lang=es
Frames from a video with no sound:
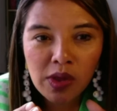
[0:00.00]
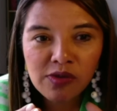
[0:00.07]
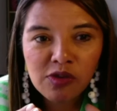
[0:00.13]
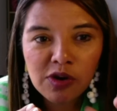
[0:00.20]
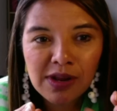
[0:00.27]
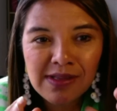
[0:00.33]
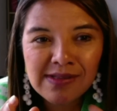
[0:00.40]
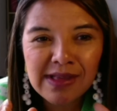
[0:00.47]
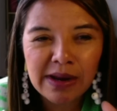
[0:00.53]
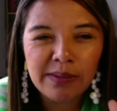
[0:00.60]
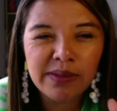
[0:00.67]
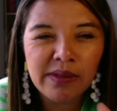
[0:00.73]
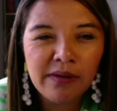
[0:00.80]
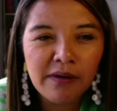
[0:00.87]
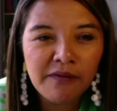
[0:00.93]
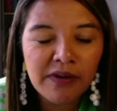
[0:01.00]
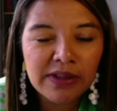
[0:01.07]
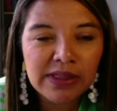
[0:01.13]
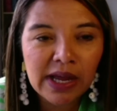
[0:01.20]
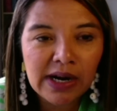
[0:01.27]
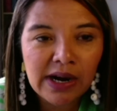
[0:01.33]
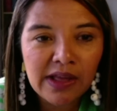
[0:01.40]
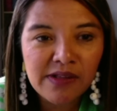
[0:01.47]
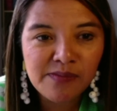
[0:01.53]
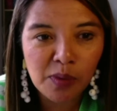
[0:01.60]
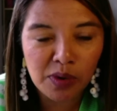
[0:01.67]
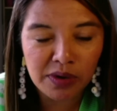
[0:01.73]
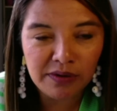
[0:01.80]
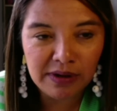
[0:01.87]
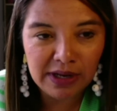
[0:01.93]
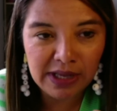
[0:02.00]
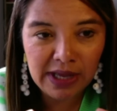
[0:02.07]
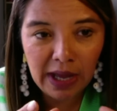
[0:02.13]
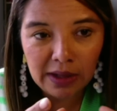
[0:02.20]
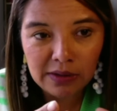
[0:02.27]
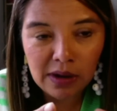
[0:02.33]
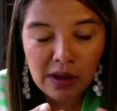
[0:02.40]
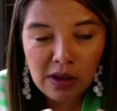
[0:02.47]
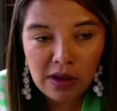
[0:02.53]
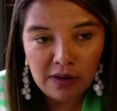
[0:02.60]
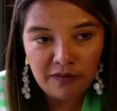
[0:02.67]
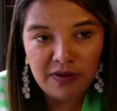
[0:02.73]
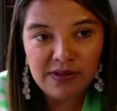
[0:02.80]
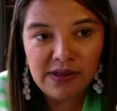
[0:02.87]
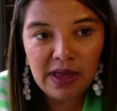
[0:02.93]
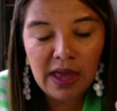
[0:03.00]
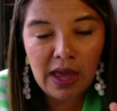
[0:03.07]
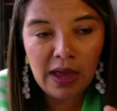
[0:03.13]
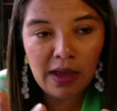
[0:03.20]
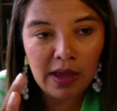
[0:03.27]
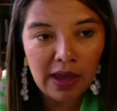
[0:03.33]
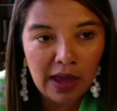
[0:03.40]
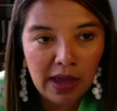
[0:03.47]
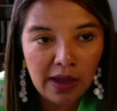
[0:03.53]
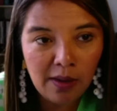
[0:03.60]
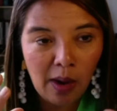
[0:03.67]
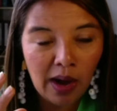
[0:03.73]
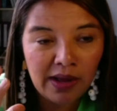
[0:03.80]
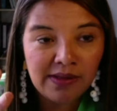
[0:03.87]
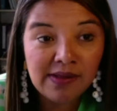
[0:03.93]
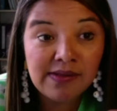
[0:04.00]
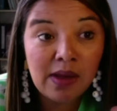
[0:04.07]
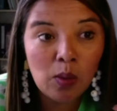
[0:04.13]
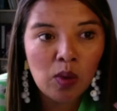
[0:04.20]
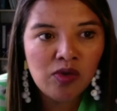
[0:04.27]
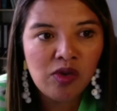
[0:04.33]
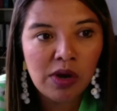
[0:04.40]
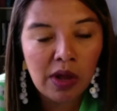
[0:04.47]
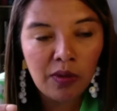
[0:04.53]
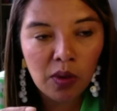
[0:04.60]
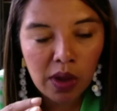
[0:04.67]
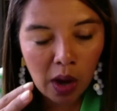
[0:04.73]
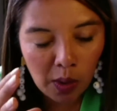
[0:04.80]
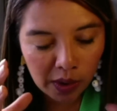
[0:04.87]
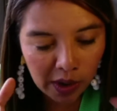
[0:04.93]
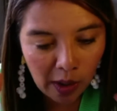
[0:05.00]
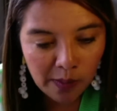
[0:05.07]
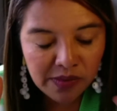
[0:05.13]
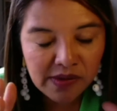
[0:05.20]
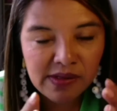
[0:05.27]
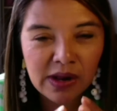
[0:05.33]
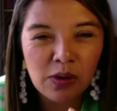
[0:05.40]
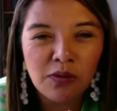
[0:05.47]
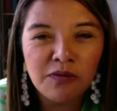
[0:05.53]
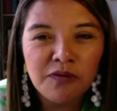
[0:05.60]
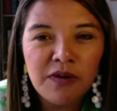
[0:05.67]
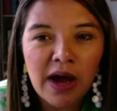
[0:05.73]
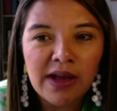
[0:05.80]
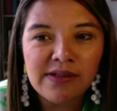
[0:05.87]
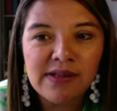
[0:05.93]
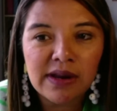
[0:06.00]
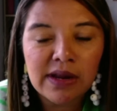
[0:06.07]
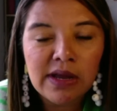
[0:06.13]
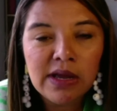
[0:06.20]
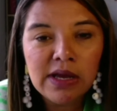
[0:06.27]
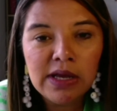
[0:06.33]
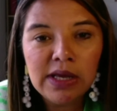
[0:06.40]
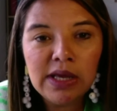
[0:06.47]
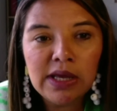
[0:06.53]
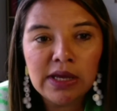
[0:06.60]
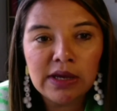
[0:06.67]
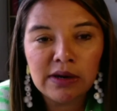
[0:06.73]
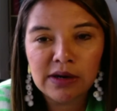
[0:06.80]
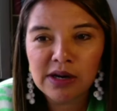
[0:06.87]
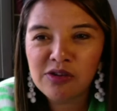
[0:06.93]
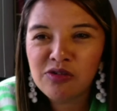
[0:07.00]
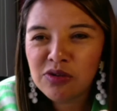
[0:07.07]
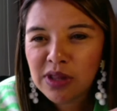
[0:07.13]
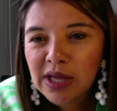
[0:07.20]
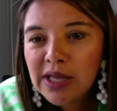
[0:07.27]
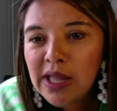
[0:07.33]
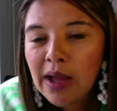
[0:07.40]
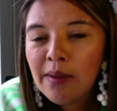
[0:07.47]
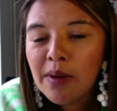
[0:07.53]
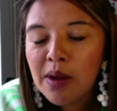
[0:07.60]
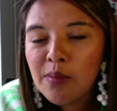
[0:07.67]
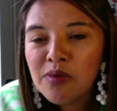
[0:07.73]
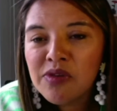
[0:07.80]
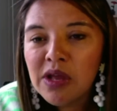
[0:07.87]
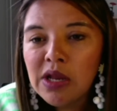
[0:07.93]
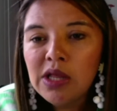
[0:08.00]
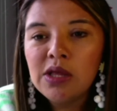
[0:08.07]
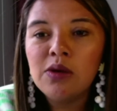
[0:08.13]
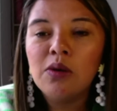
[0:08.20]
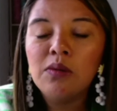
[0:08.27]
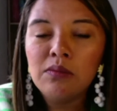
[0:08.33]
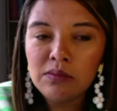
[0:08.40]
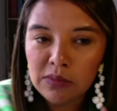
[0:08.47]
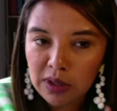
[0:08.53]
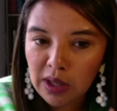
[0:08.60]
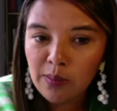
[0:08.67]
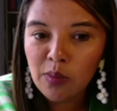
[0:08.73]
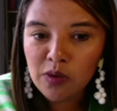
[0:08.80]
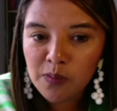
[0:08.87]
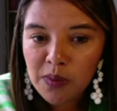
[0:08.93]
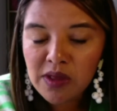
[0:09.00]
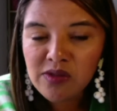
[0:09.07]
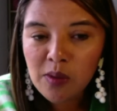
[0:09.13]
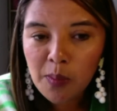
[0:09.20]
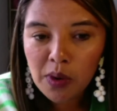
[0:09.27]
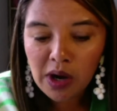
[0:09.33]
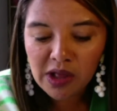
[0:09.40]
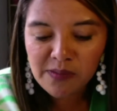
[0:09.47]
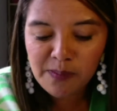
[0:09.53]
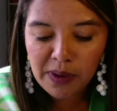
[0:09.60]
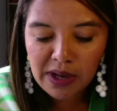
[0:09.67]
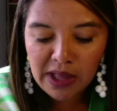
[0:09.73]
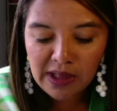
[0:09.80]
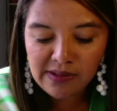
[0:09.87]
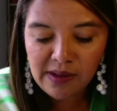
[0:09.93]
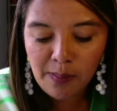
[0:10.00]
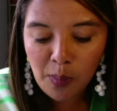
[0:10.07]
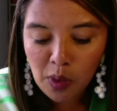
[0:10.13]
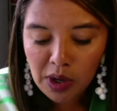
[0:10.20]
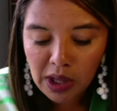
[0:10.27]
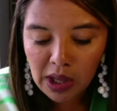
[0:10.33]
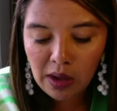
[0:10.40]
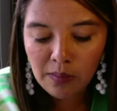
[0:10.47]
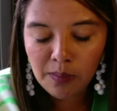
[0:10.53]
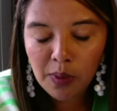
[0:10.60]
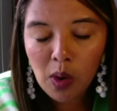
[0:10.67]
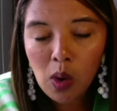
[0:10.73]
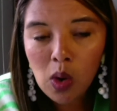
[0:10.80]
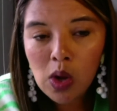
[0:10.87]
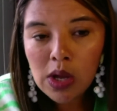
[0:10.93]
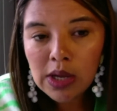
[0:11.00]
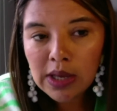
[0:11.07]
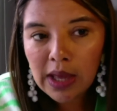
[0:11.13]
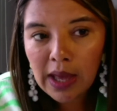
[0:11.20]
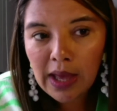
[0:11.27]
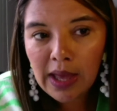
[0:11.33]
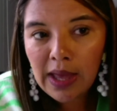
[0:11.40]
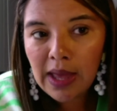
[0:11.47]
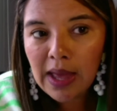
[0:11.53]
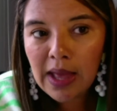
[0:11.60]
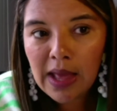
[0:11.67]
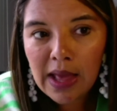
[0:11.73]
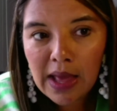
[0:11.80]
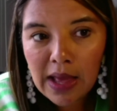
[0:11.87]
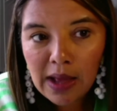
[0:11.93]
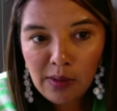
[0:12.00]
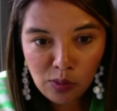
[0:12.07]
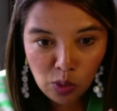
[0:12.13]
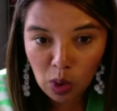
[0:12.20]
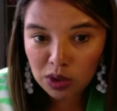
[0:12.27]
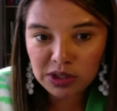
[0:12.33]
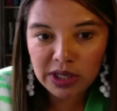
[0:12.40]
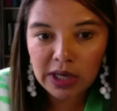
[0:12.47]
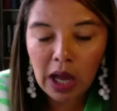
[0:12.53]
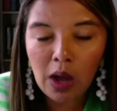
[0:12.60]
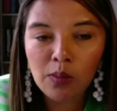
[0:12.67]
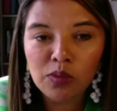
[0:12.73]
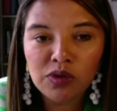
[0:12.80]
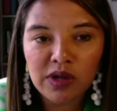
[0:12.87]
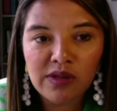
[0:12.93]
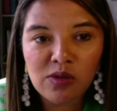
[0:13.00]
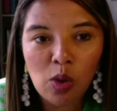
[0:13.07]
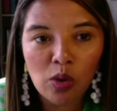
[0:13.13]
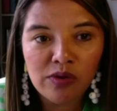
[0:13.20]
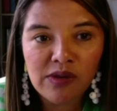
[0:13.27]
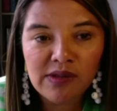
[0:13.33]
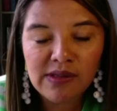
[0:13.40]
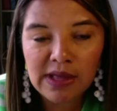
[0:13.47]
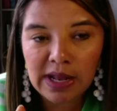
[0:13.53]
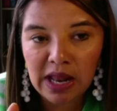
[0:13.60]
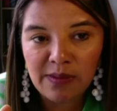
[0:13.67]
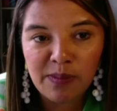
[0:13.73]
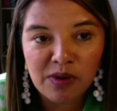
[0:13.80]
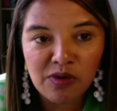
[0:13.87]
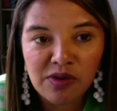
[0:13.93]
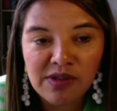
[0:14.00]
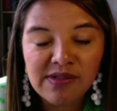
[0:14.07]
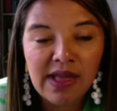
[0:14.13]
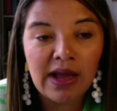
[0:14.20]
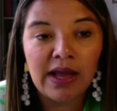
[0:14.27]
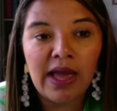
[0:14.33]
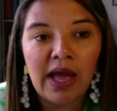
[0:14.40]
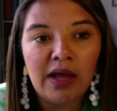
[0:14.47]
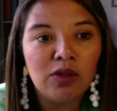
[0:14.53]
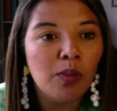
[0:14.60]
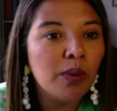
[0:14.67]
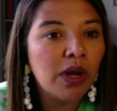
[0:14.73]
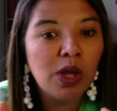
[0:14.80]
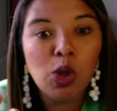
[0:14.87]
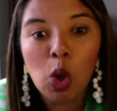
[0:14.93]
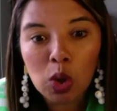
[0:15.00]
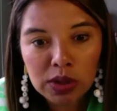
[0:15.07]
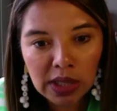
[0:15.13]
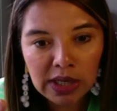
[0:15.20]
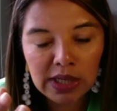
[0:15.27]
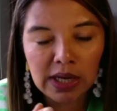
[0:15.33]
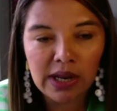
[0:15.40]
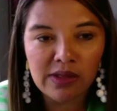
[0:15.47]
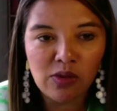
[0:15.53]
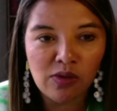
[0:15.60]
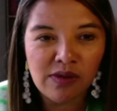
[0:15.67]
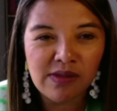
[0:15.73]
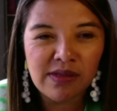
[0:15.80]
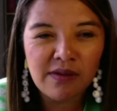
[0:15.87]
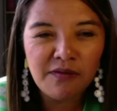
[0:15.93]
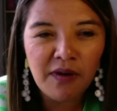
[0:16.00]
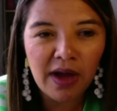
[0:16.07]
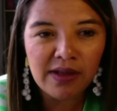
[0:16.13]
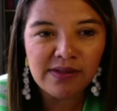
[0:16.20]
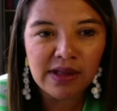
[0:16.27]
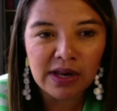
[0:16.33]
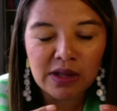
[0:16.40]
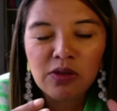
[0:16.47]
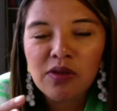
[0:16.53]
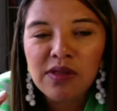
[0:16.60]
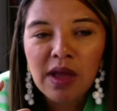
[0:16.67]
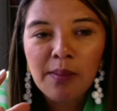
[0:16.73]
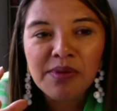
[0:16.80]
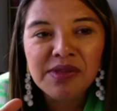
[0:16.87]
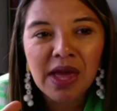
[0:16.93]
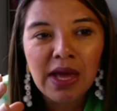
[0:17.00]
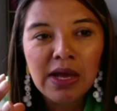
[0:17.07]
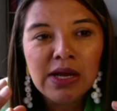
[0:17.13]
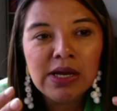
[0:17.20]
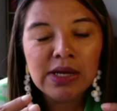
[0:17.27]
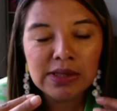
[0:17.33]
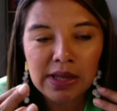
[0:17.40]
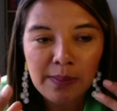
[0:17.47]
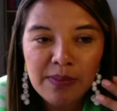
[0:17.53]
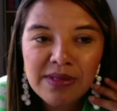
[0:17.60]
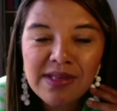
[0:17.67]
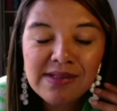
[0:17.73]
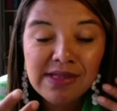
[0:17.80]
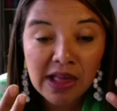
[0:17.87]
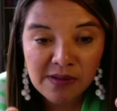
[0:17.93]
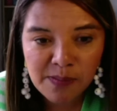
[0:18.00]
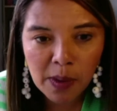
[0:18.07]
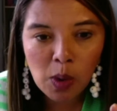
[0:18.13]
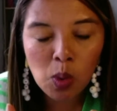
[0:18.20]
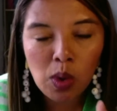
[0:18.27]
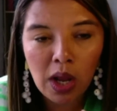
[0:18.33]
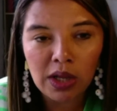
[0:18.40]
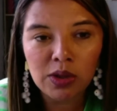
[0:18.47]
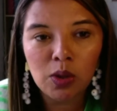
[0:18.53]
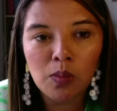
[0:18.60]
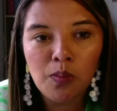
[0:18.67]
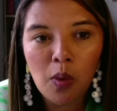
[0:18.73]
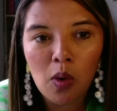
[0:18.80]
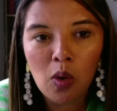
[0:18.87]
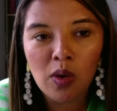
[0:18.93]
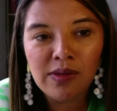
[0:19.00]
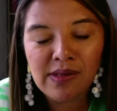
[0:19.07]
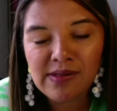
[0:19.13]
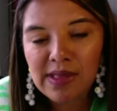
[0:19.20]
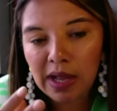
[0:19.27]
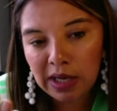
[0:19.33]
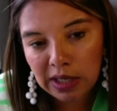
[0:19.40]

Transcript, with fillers: esto necesariamente va a afectar la disponibilidad. Fíjense que eh, aquí se está cuestionando que ahora qué vamos a hacer con Pfizer. Y resulta que ya hemos tenido, hemos visto por la experiencia, por ejemplo, que eh, no han llegado muchas dosis y las personas están quejando porque no tenían las dosis de Pfizer. Entonces, digamos que también se está especulando un poco y se está